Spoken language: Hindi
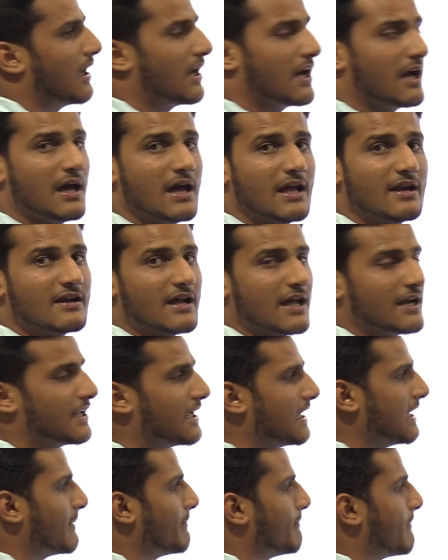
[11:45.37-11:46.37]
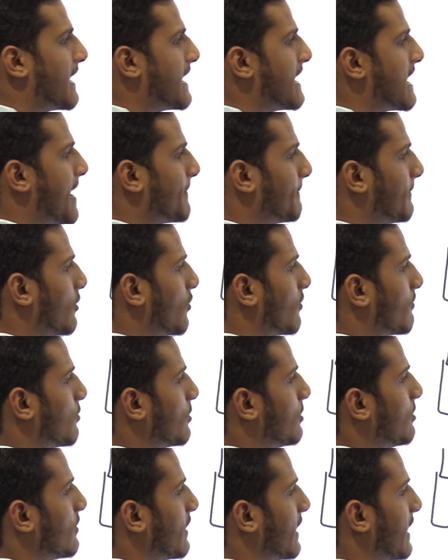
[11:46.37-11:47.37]
आहार नाल की लंबाई आप लोग
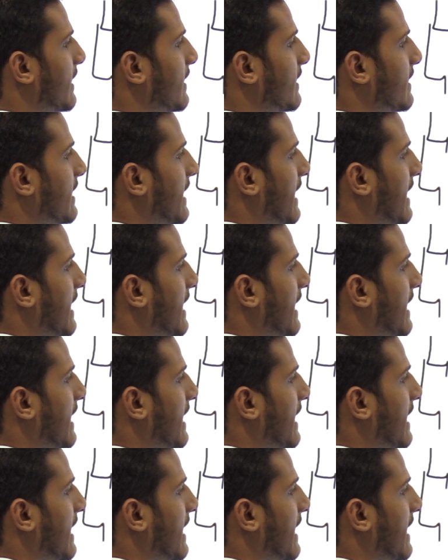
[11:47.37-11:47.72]
बोलोगे